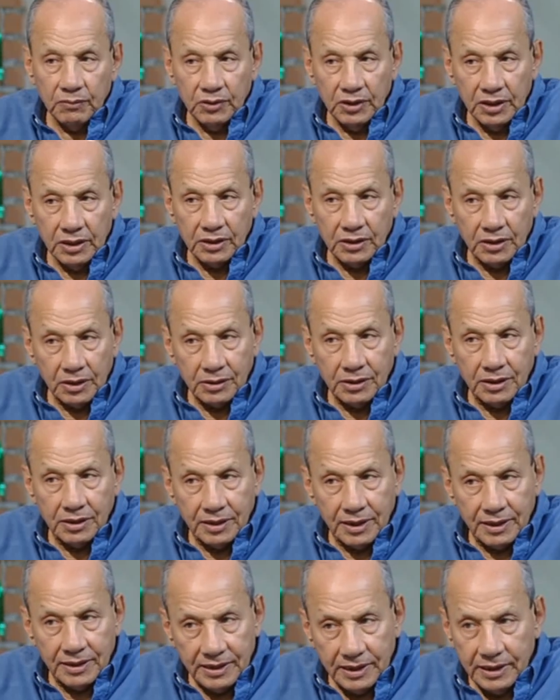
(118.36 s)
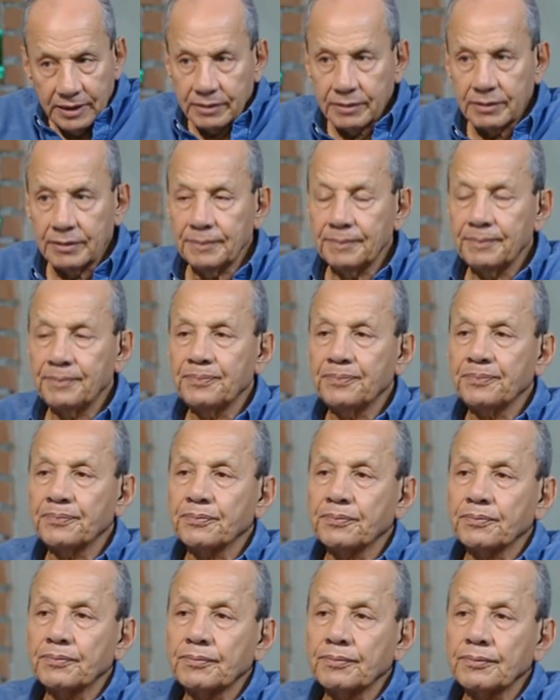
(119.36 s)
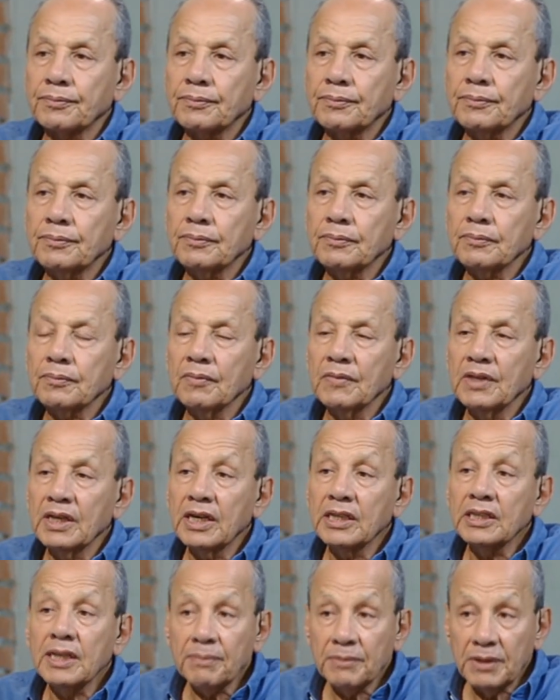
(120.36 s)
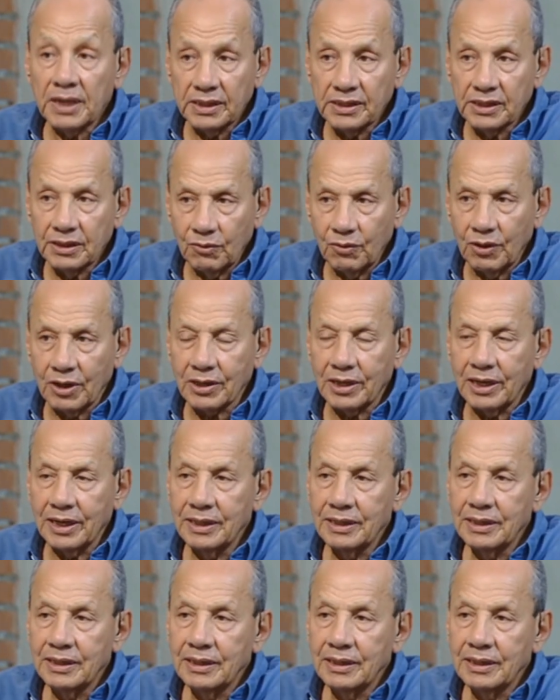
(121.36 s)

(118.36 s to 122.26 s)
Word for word: مدير اداره التجنيد مم. كتبت هذه الواقعه